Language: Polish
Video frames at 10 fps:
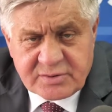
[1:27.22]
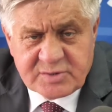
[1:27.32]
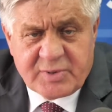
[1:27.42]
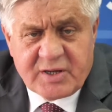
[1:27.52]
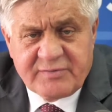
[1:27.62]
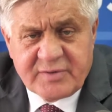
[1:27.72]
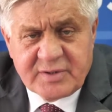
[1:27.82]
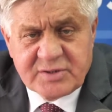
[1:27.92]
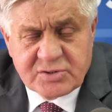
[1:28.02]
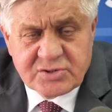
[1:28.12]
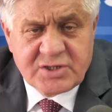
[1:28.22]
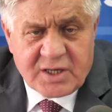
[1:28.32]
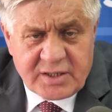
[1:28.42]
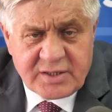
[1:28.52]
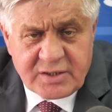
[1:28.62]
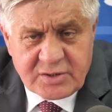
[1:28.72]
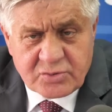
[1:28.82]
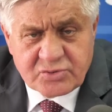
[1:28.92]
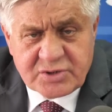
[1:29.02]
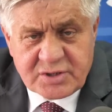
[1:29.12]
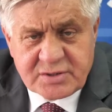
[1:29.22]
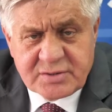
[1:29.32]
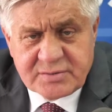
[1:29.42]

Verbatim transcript: Y, sprawy socjalne i różne,